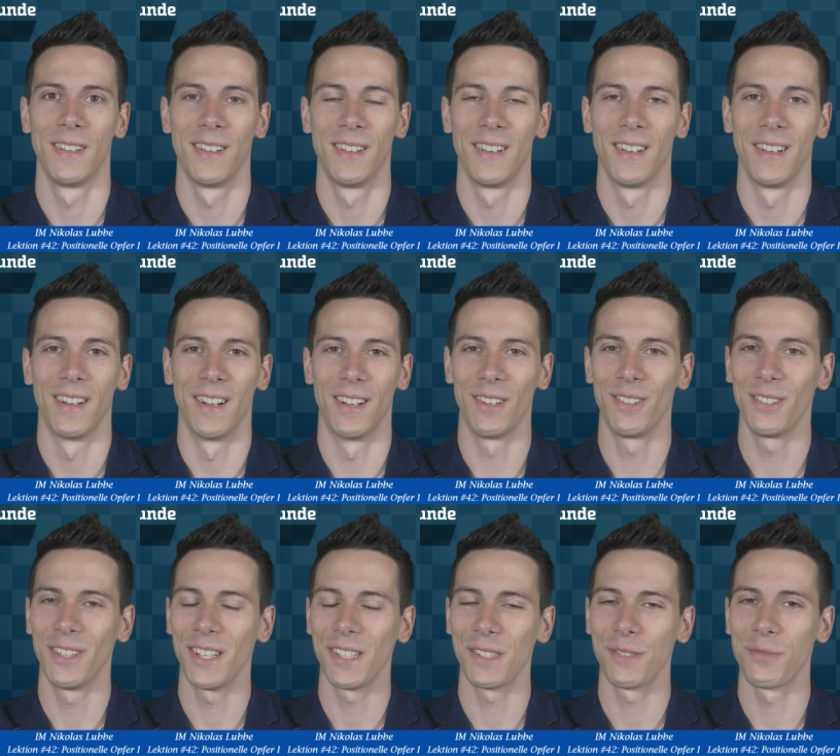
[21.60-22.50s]
Hallo und
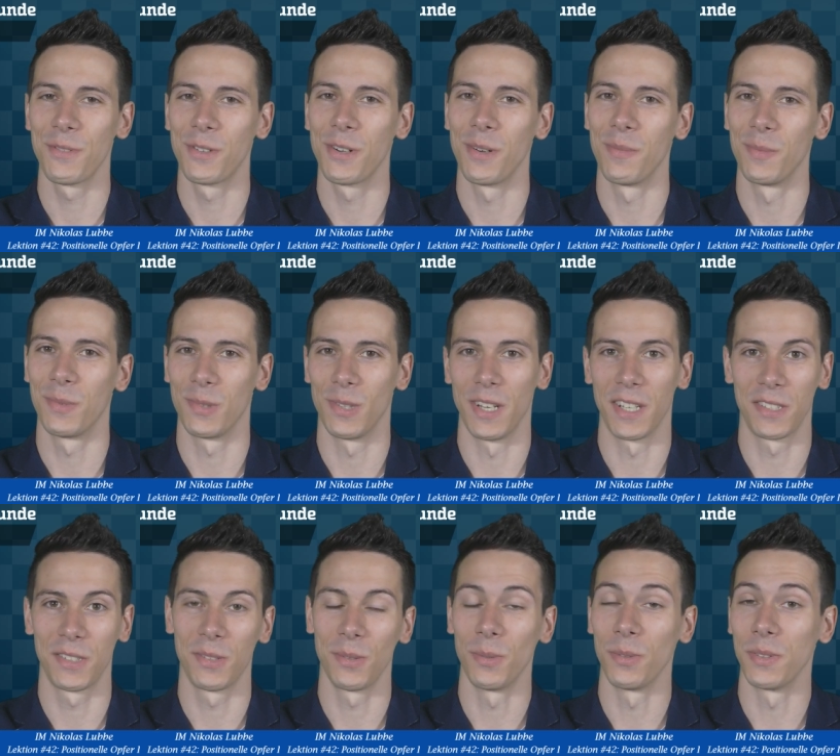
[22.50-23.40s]
herzlich willkommen zu
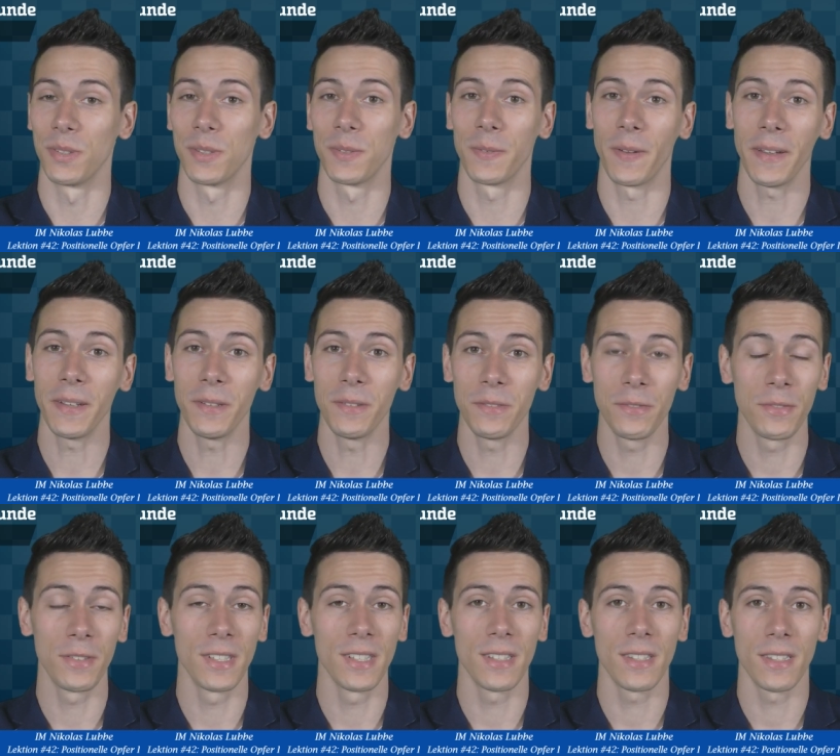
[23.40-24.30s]
Lektion
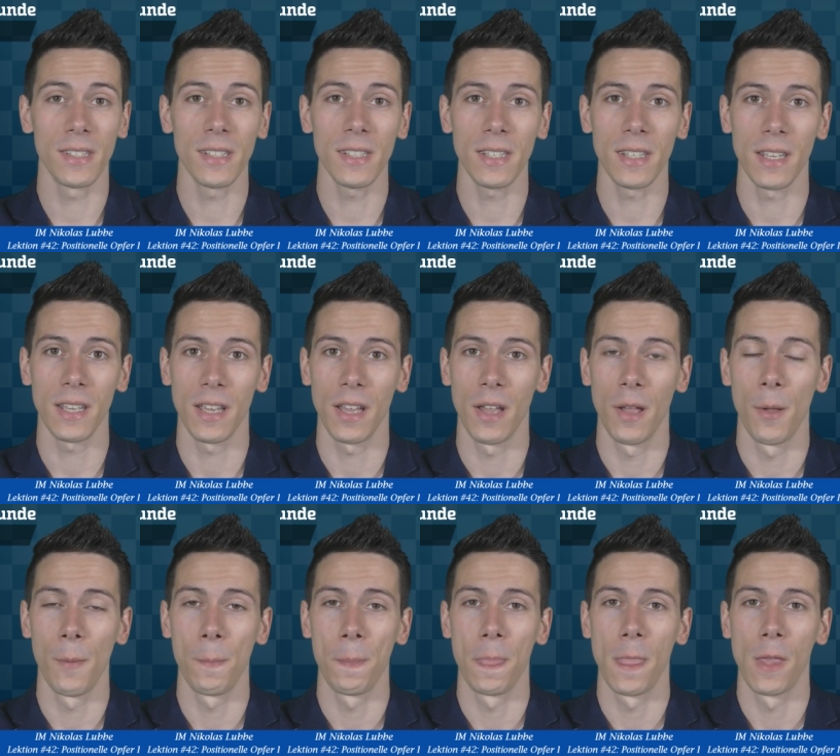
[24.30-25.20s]
42
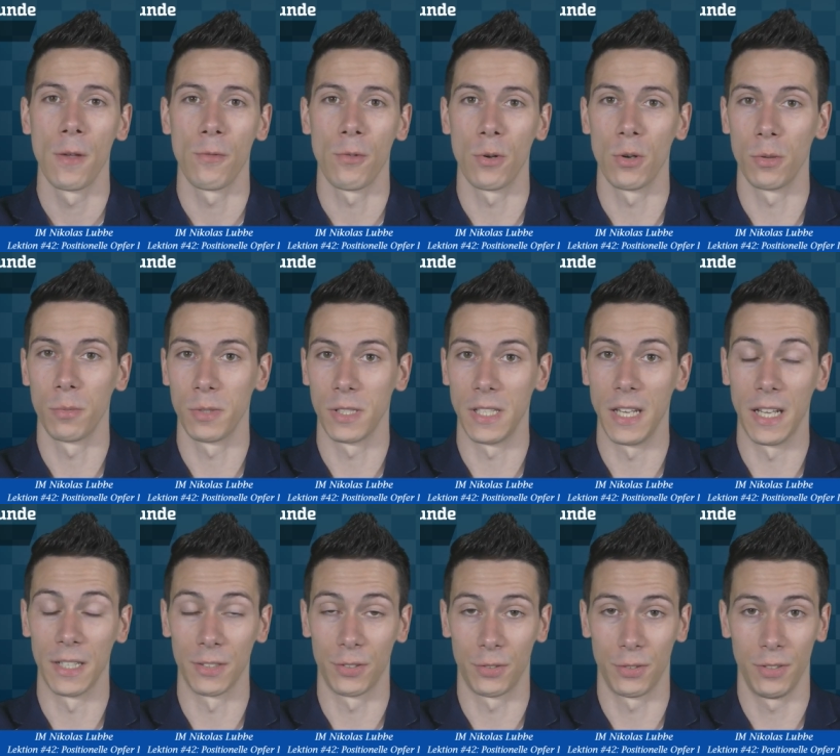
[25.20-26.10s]
von Lobes
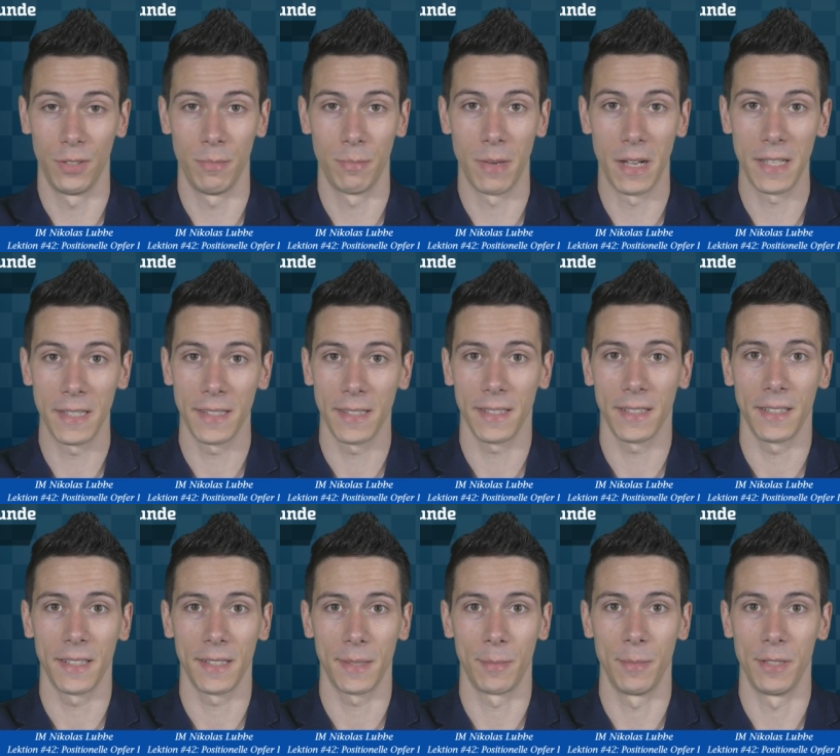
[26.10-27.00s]
Lernstunde Meistere
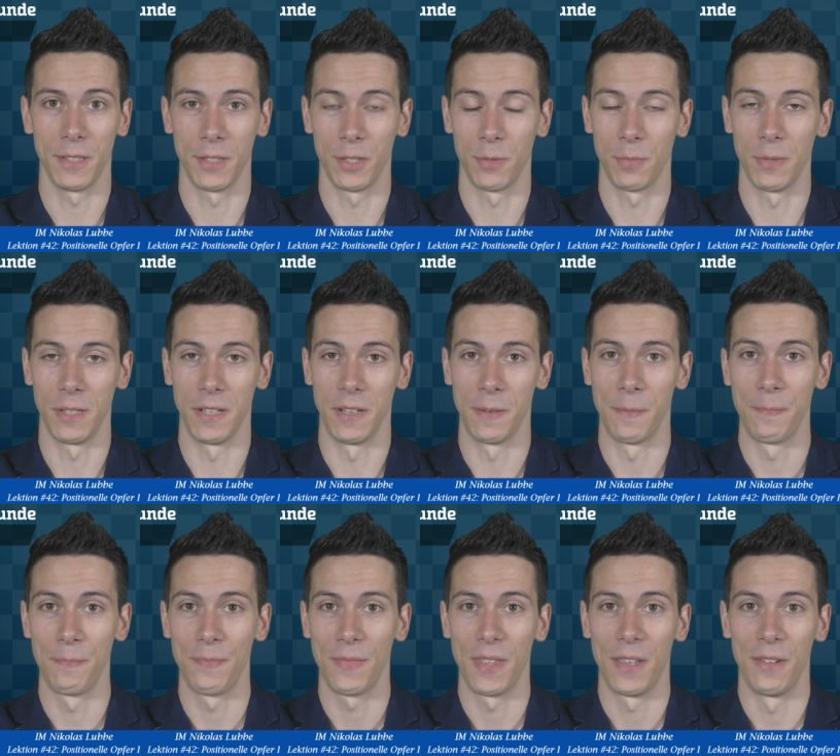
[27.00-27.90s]
das Mittelspiel.
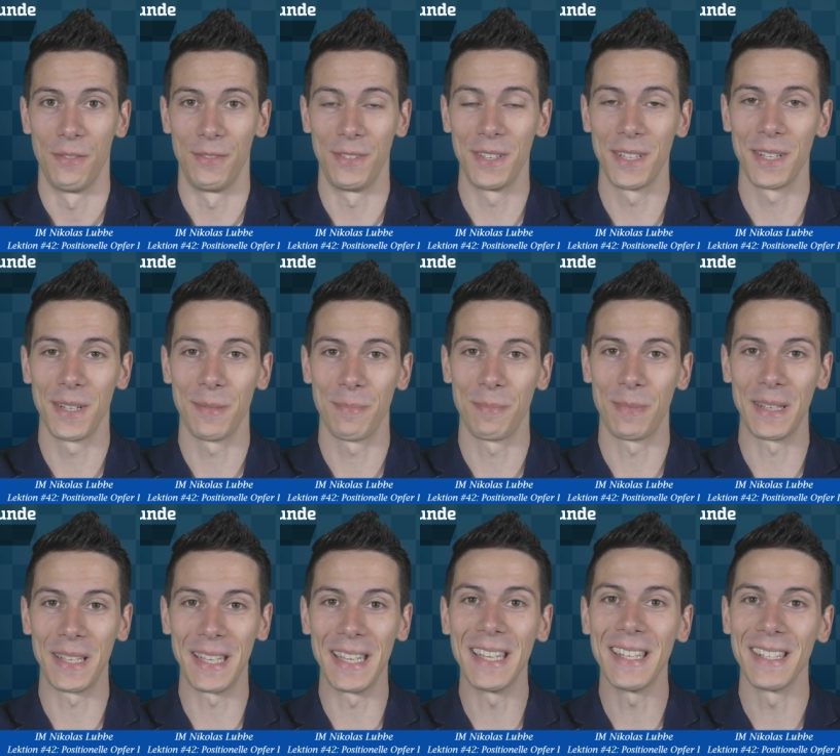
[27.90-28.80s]
Wir
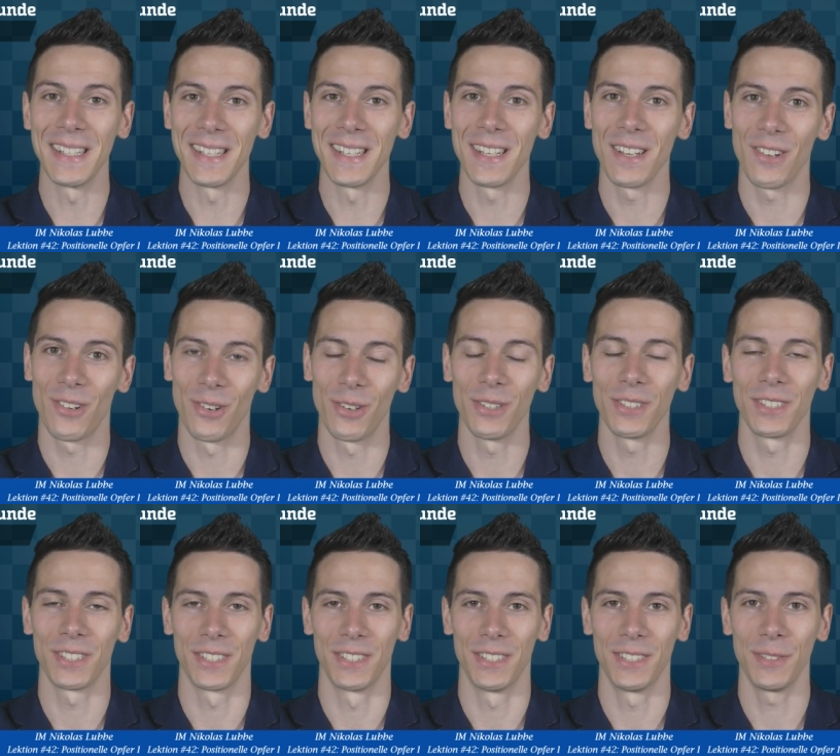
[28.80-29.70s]
beginnen
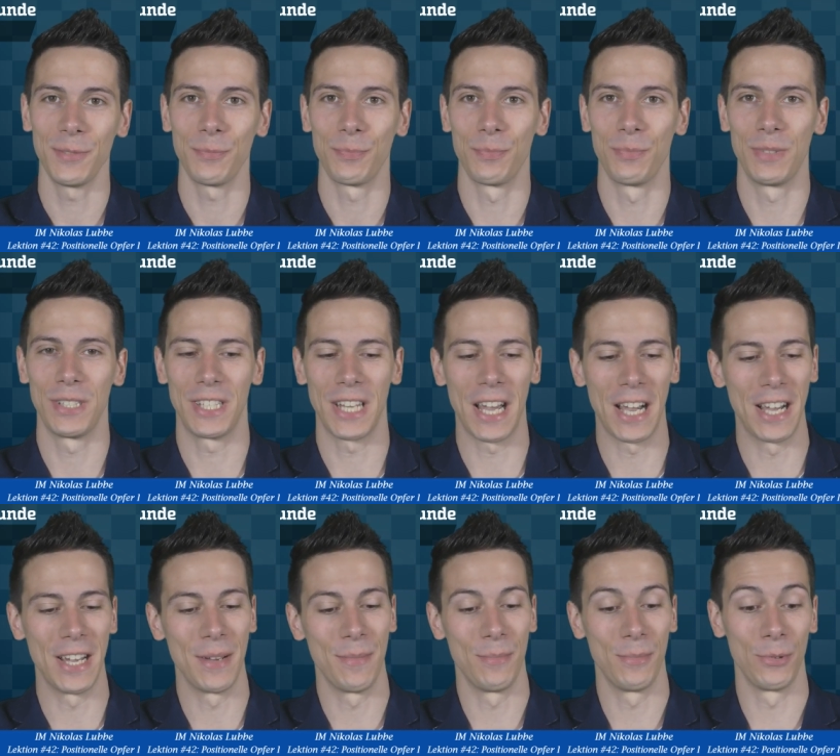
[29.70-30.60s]
heute mit
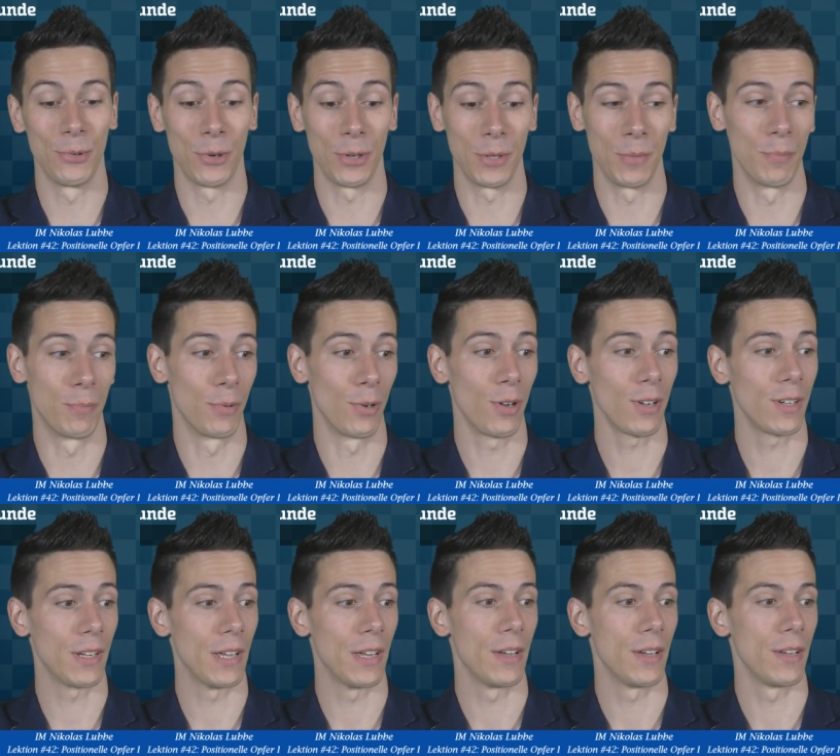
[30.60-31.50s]
einem neuen Blog.
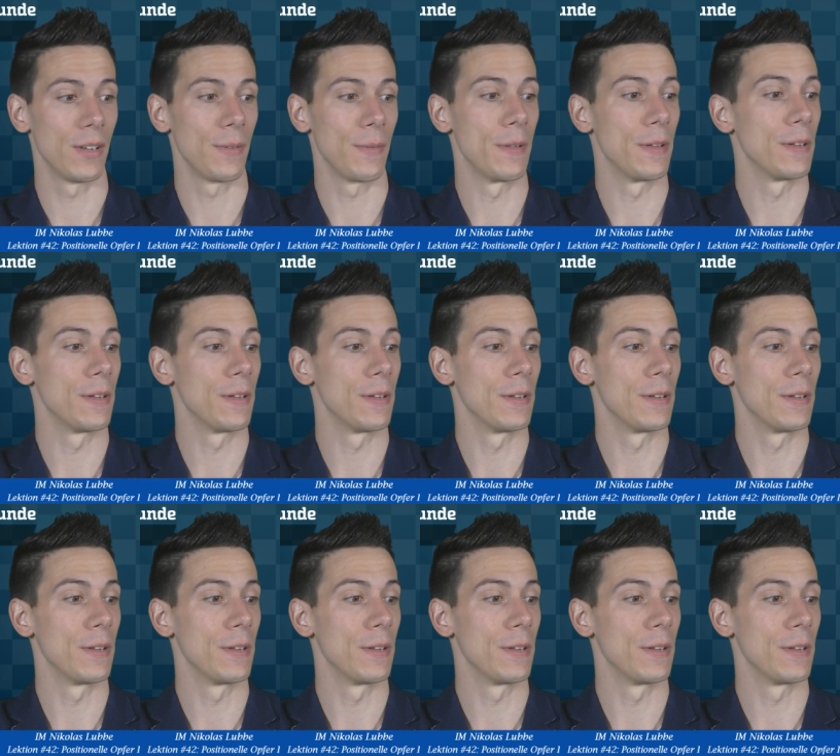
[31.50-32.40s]

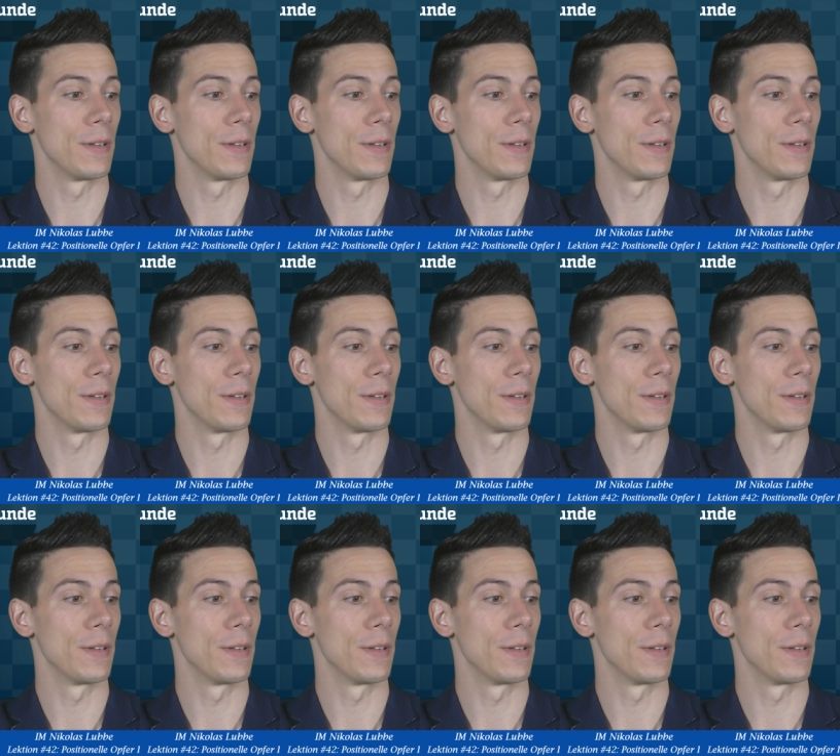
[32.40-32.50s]
Ähm,